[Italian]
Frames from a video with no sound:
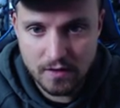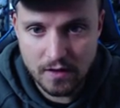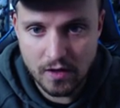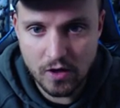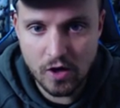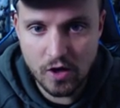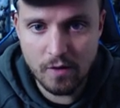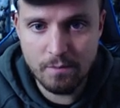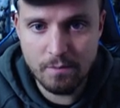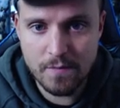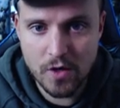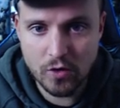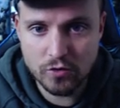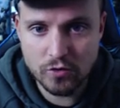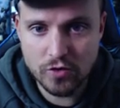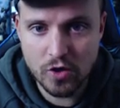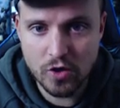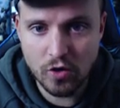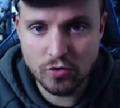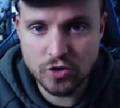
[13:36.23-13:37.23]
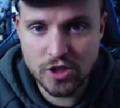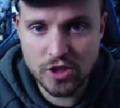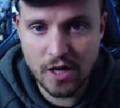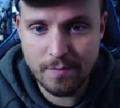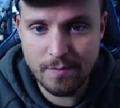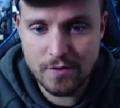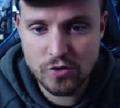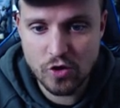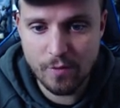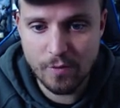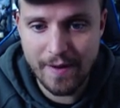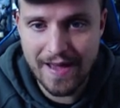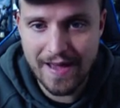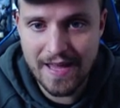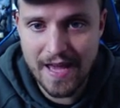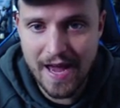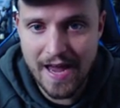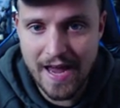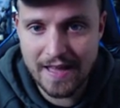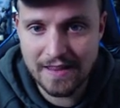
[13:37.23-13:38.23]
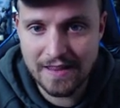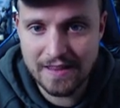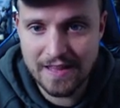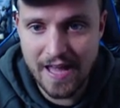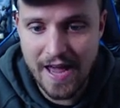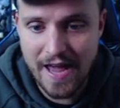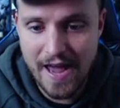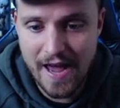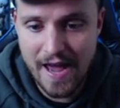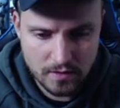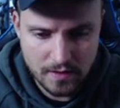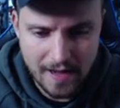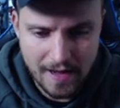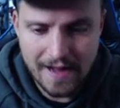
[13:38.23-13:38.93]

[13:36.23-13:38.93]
Oh mio Dio, non ci capisco mai niente.